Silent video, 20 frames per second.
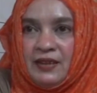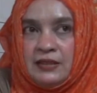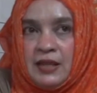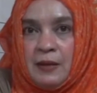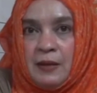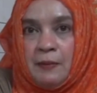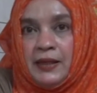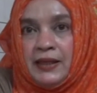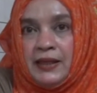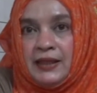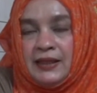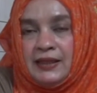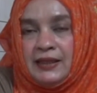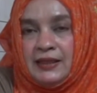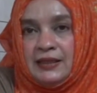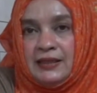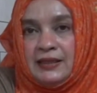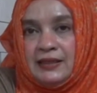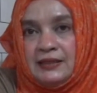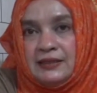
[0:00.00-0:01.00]
Sampat.
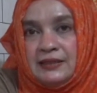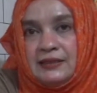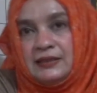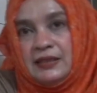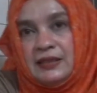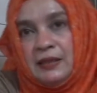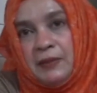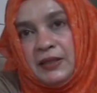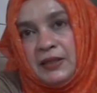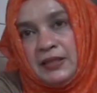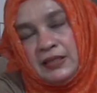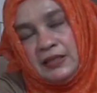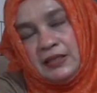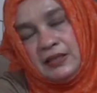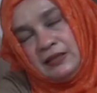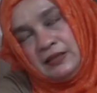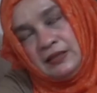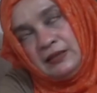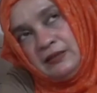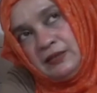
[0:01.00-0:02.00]
Sampat. Sampat.
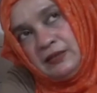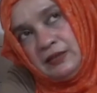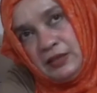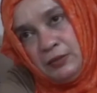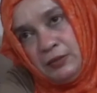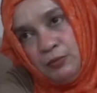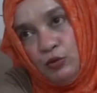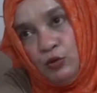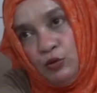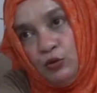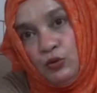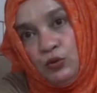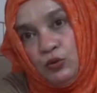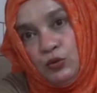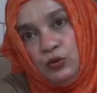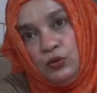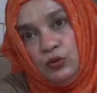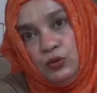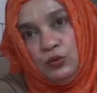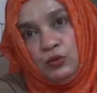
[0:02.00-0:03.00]
Pada saat
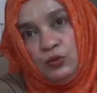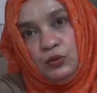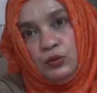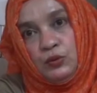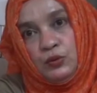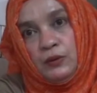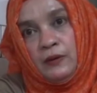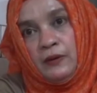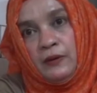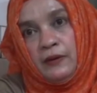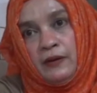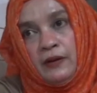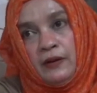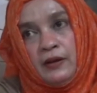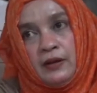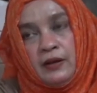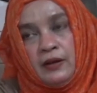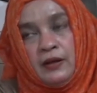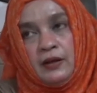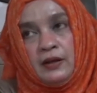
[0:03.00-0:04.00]
lagi ngapain bu?
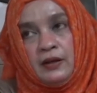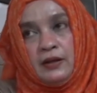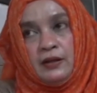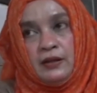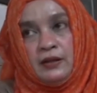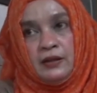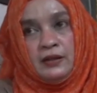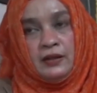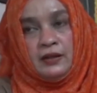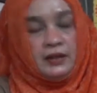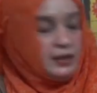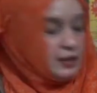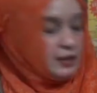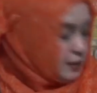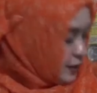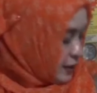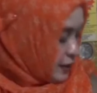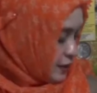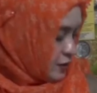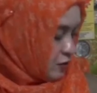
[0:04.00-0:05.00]
ini
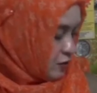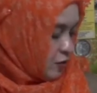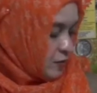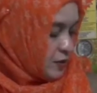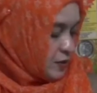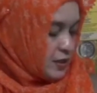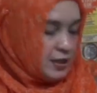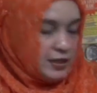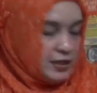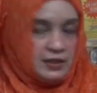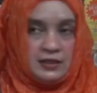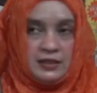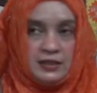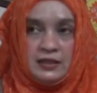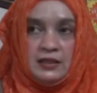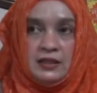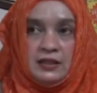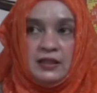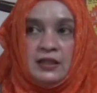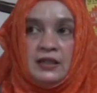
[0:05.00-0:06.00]
tadi suami saya di
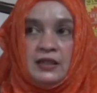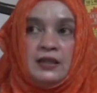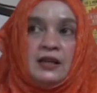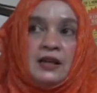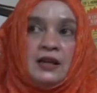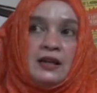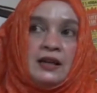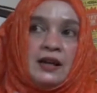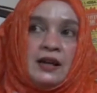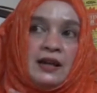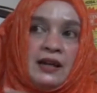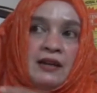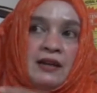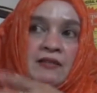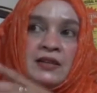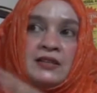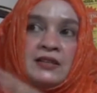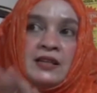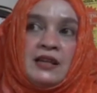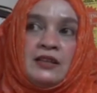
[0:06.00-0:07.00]
sini
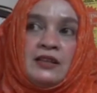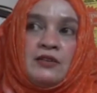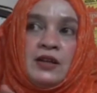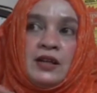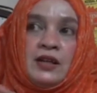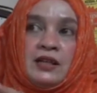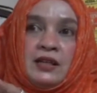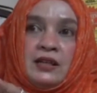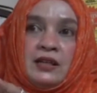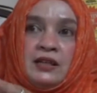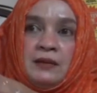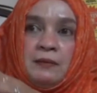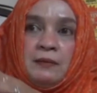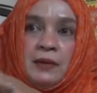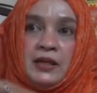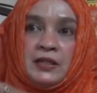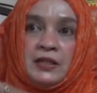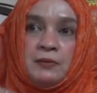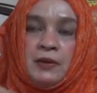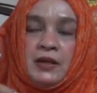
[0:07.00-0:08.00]
karyawan saya itu lagi
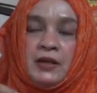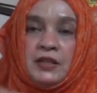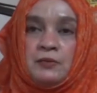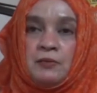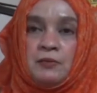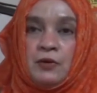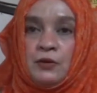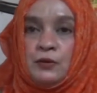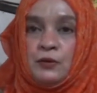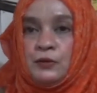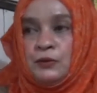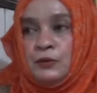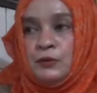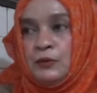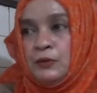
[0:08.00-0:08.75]
beres-beres mau